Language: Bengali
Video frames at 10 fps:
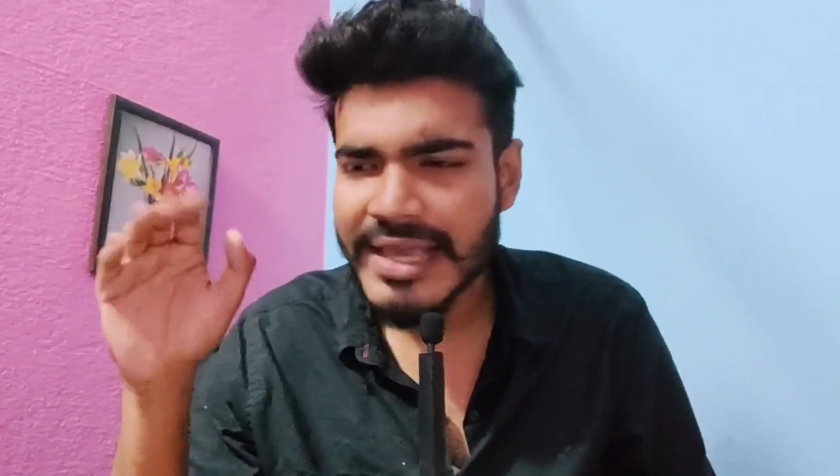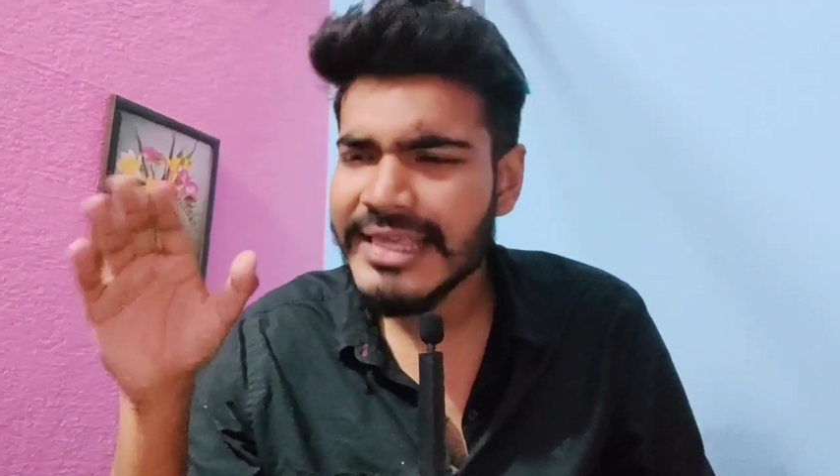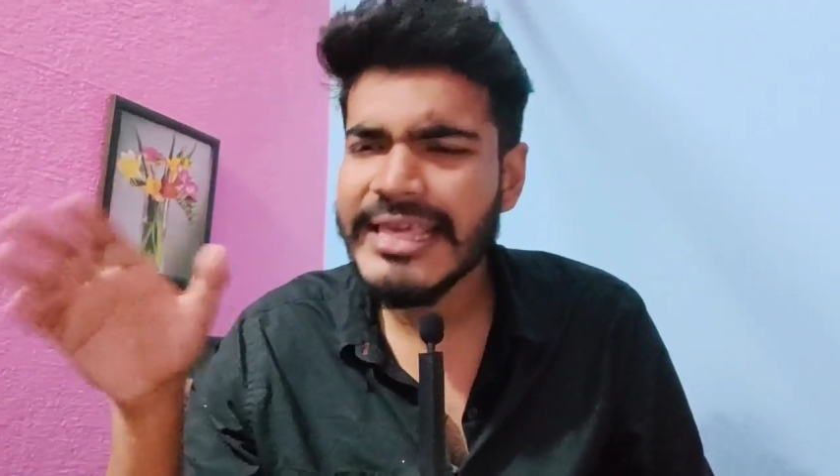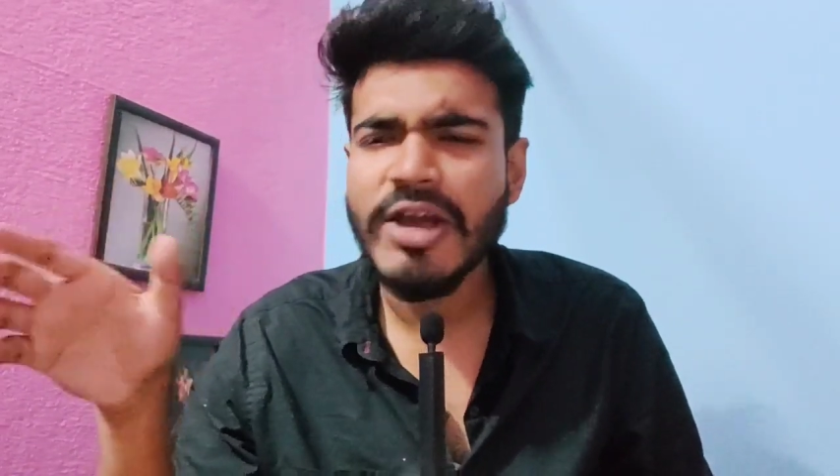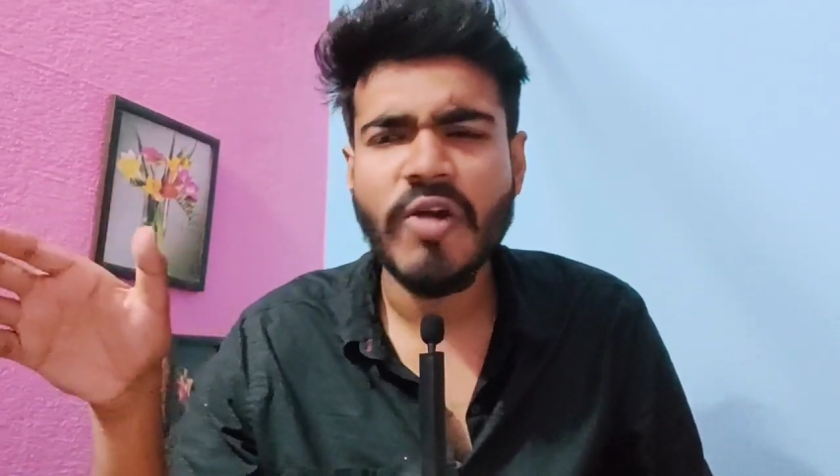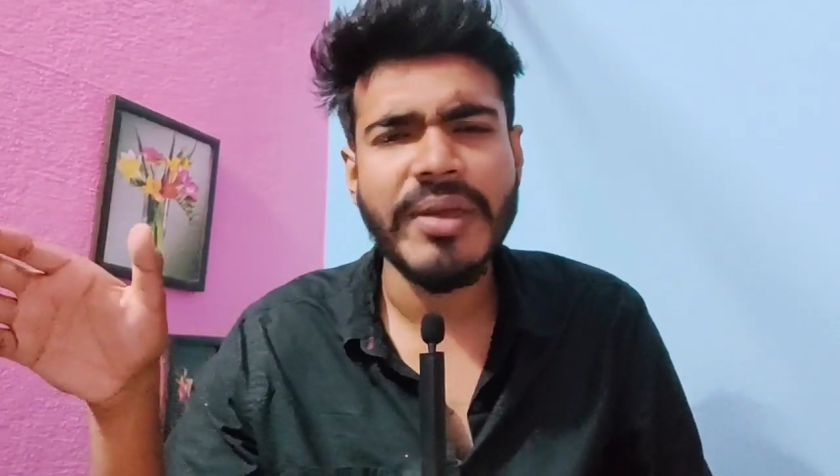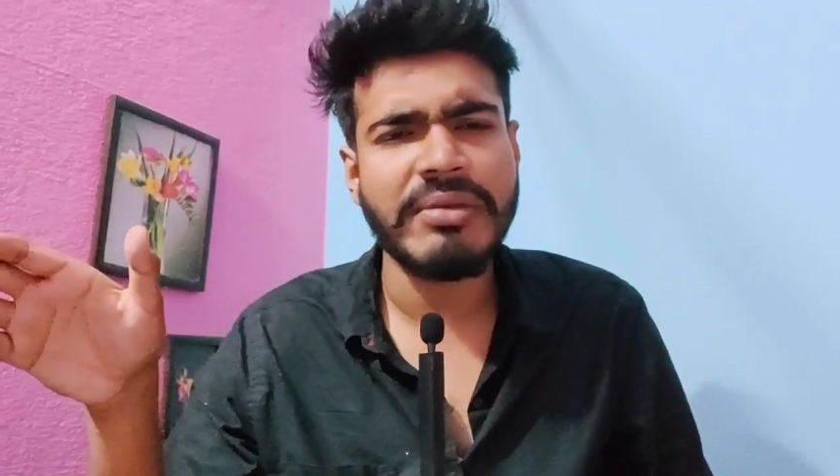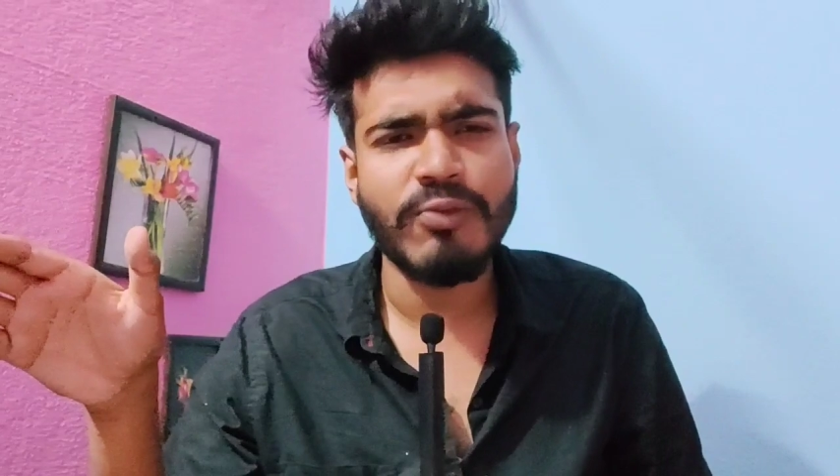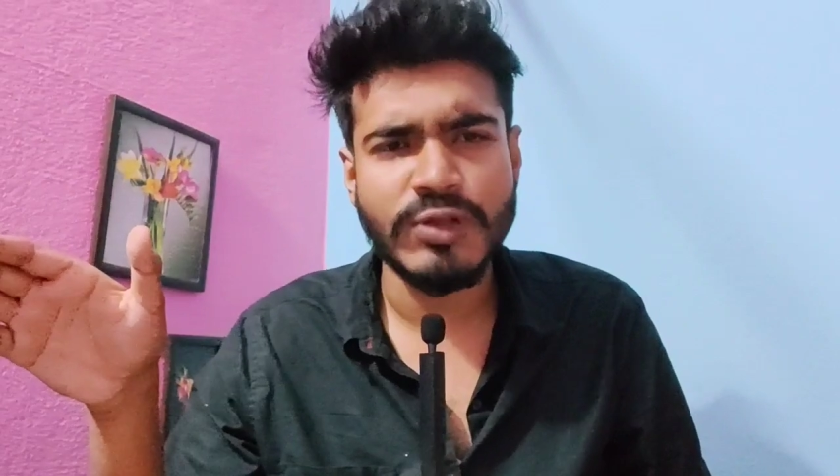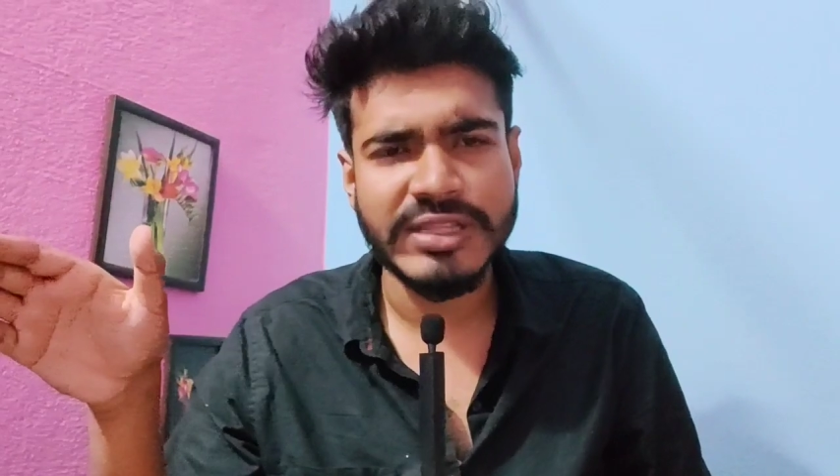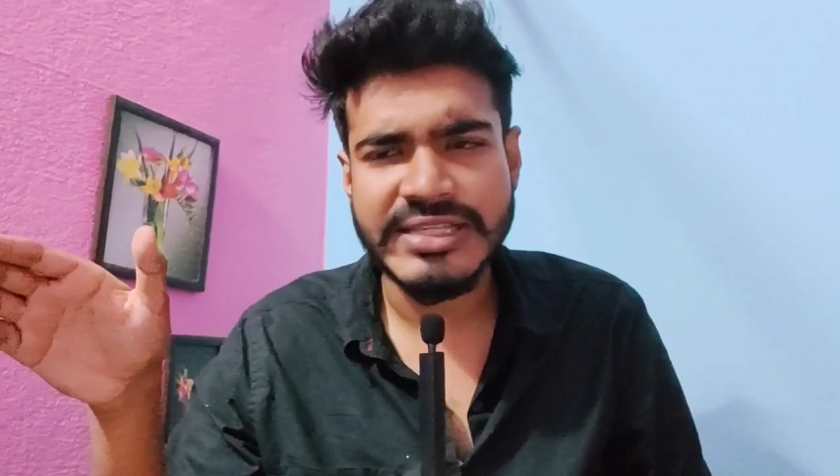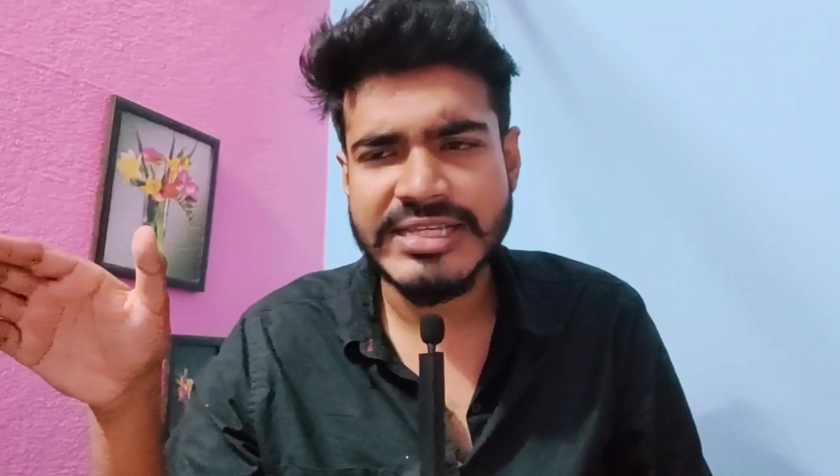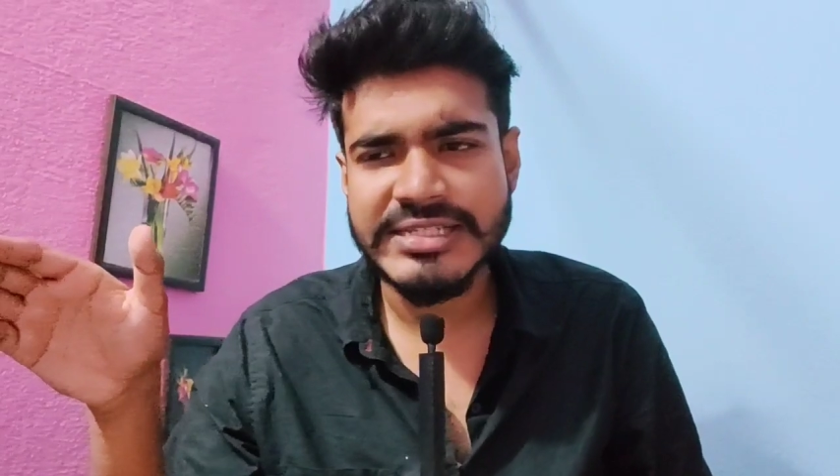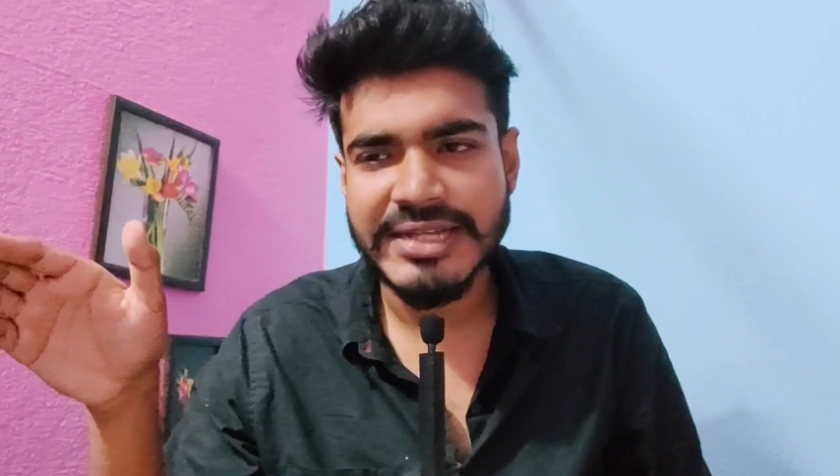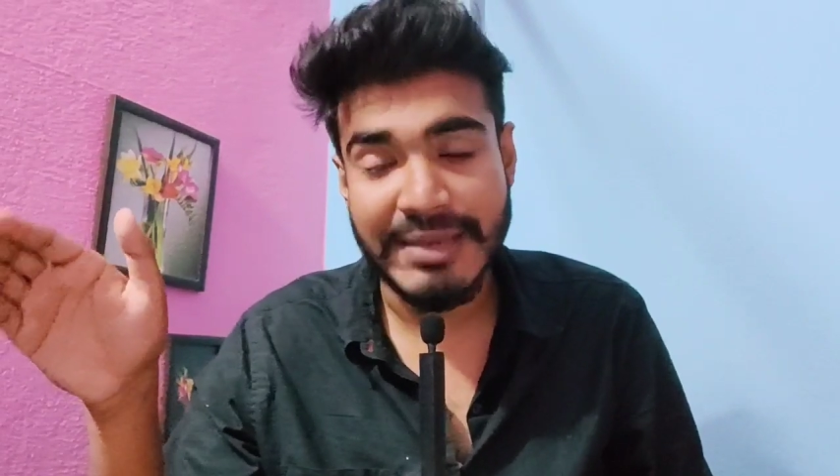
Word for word: কি হবে আমি বলতে চাইছি না